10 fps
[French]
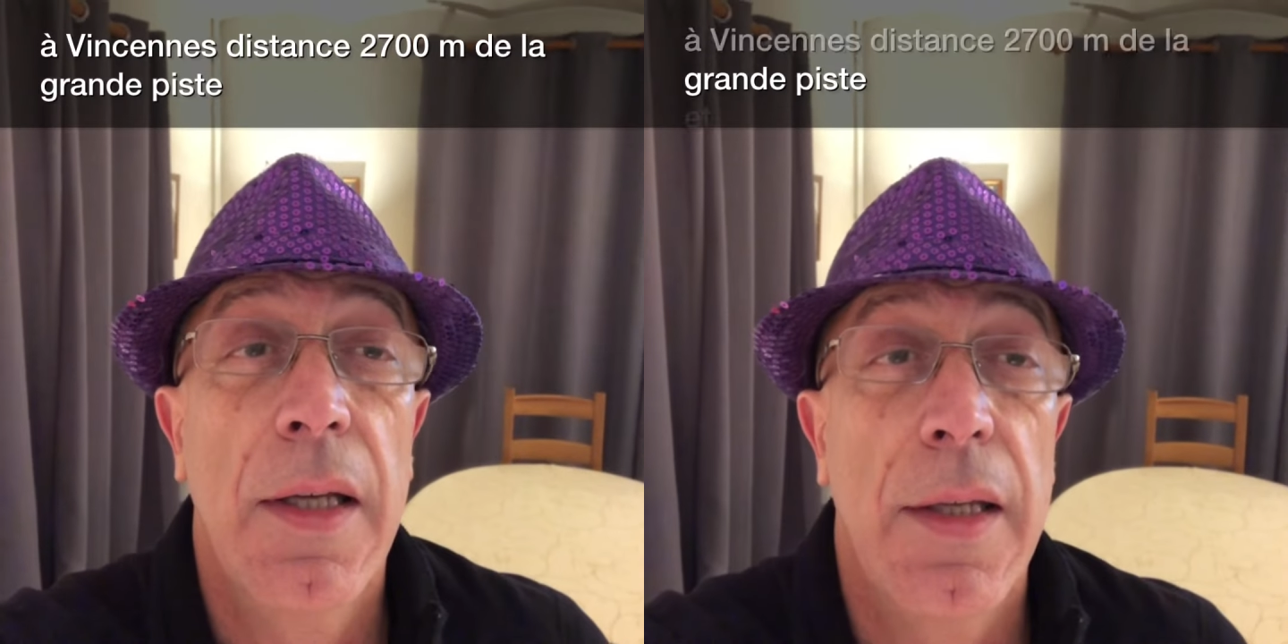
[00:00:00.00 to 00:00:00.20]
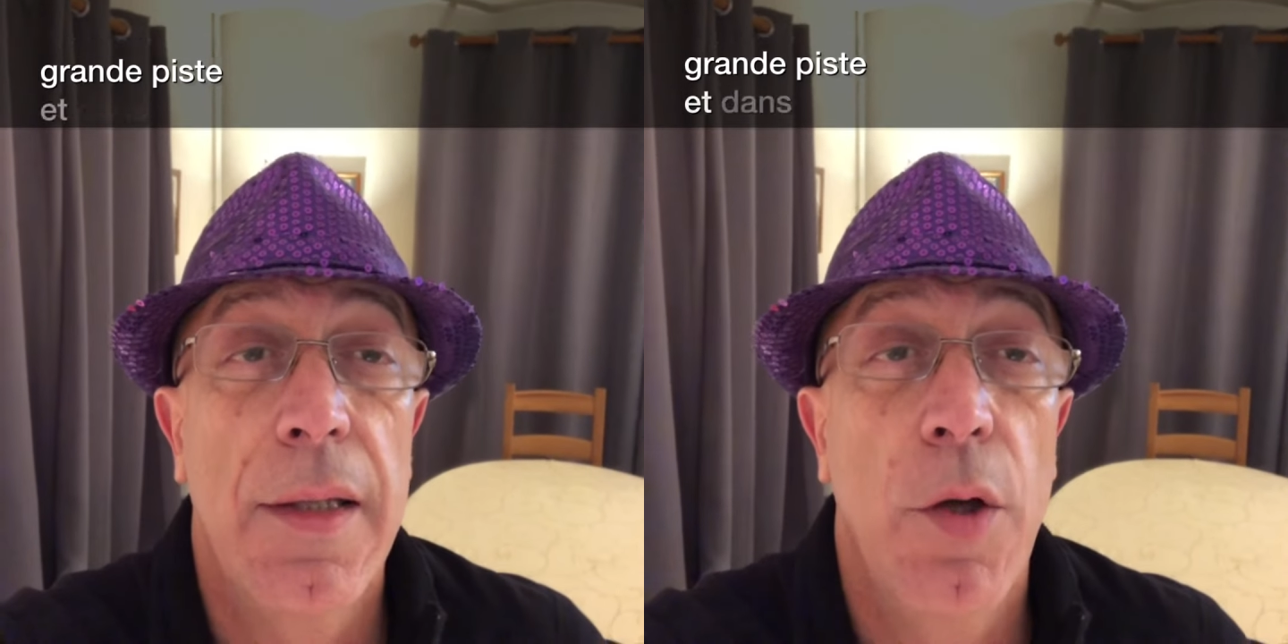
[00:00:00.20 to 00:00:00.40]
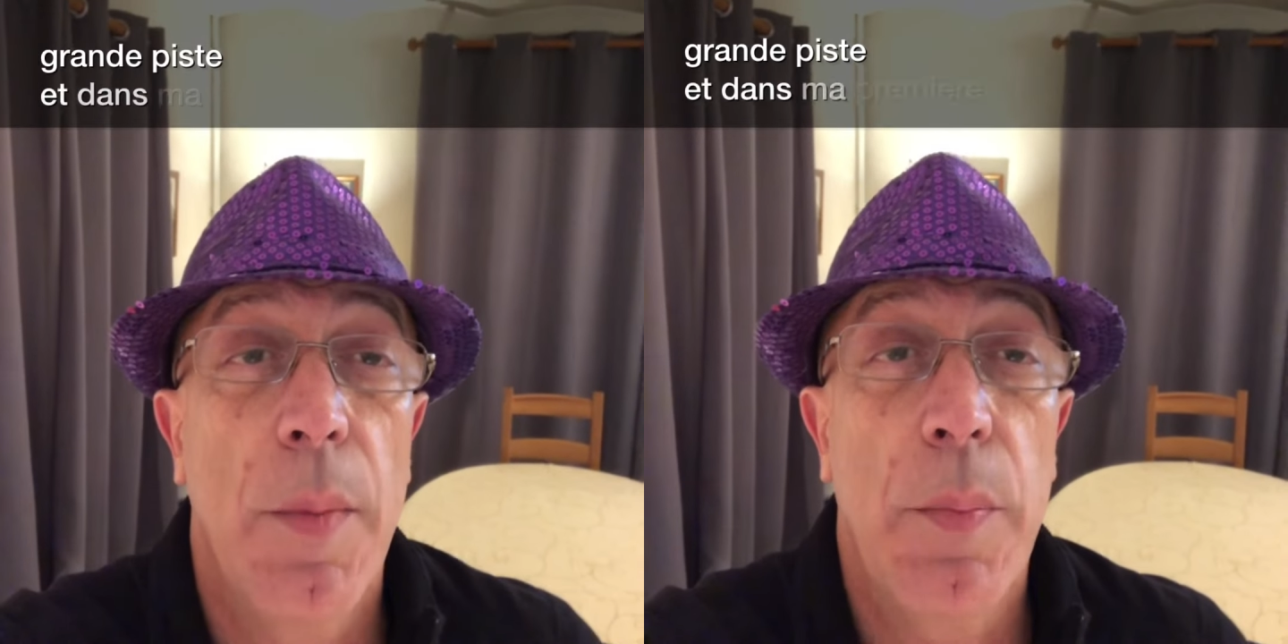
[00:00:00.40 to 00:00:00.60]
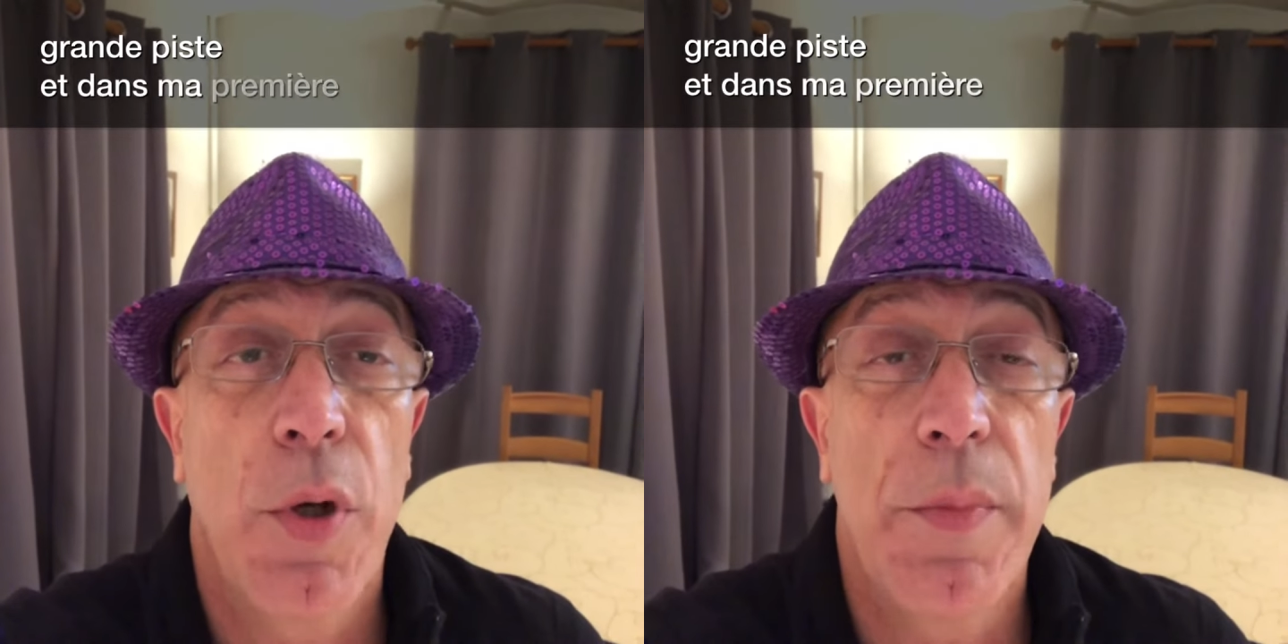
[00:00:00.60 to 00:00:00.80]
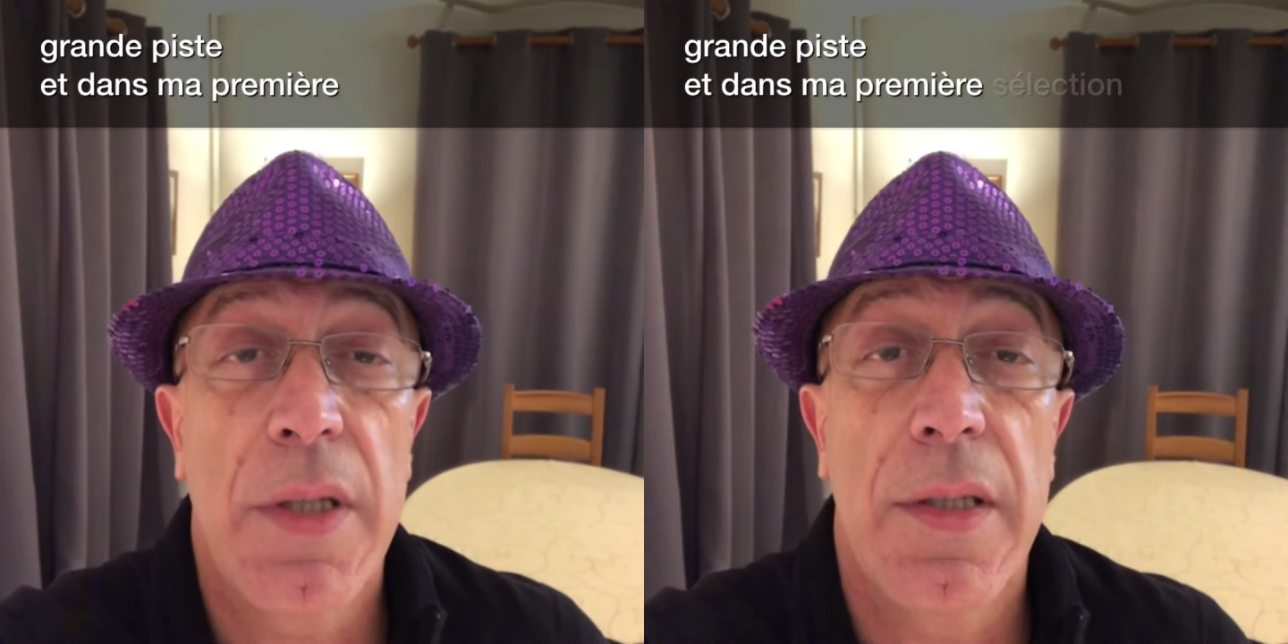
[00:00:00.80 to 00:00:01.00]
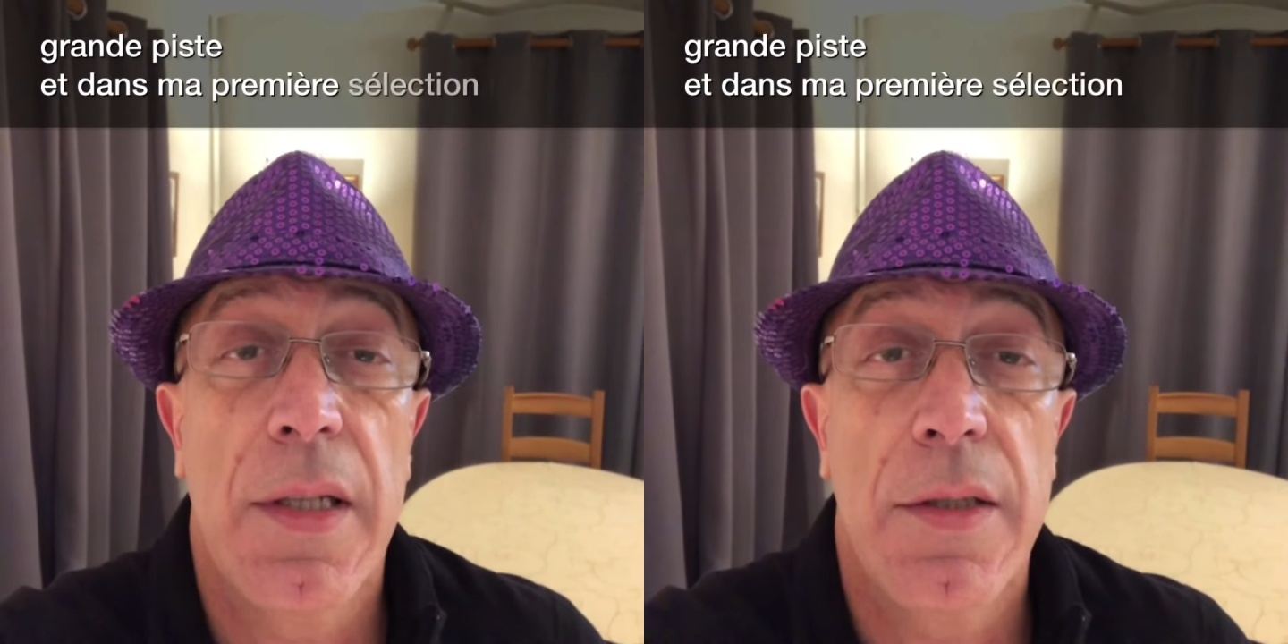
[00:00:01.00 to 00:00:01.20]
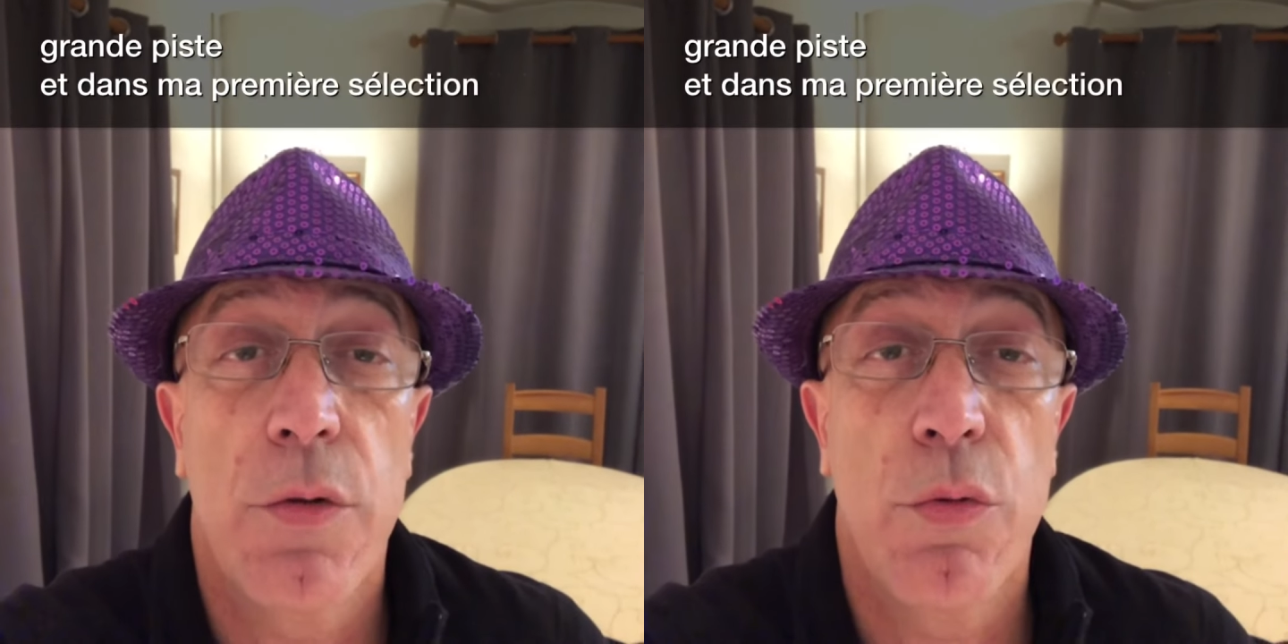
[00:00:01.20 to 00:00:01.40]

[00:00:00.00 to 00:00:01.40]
Et dans ma première sélection,